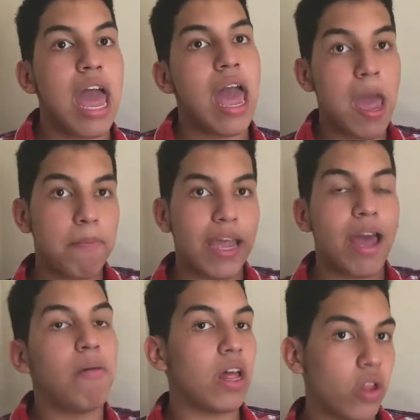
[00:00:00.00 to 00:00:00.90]
Epa, y
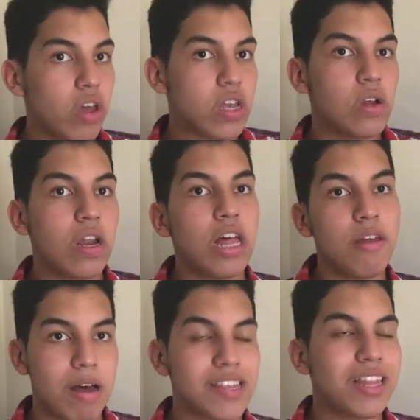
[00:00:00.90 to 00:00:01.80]
hablando de eso, la
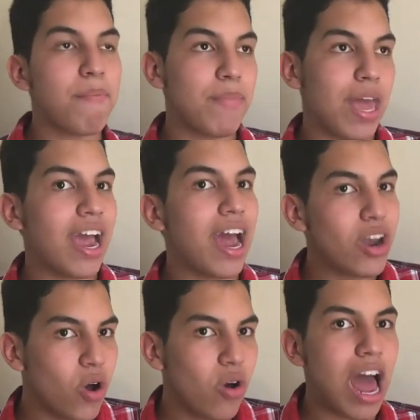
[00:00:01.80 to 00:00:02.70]
divasa también
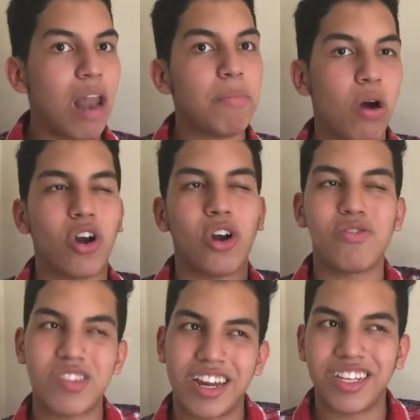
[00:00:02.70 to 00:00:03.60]
ganó al mejor
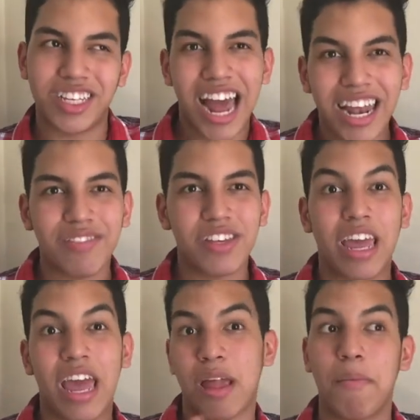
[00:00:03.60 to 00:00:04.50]
Roaster Challenge,
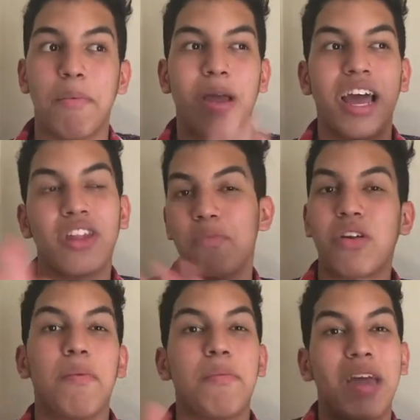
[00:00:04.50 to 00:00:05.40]
que también me encantó
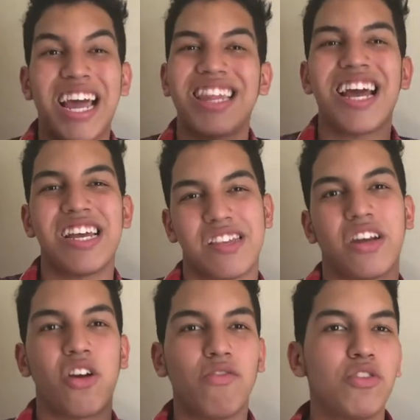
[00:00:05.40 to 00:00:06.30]
porque a mí me encanta ese
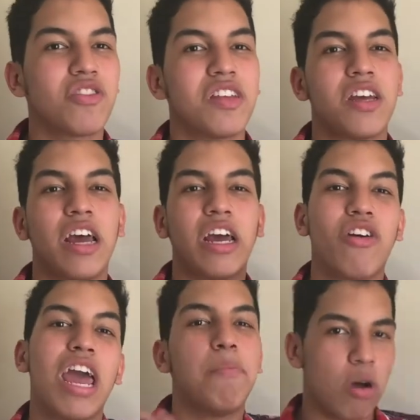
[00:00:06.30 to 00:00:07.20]
Roaster Challenge, creo que
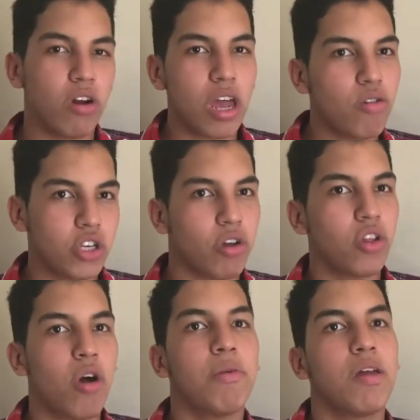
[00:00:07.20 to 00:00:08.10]
es el mejor que he escuchado en
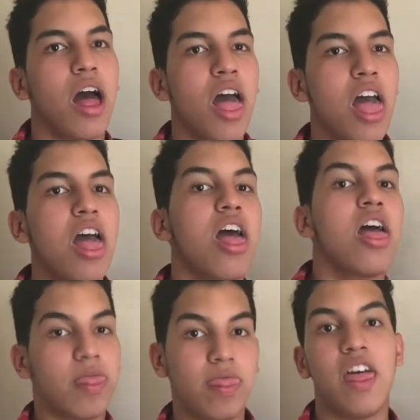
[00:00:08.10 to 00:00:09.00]
toda mi vida
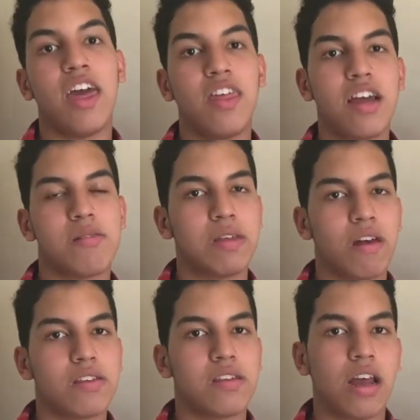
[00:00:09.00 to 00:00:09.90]
desde que
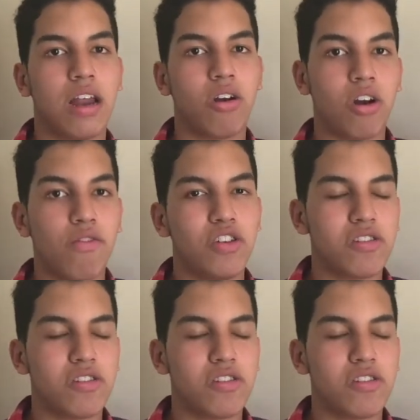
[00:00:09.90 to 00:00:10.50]
empezaron a sacar los Rough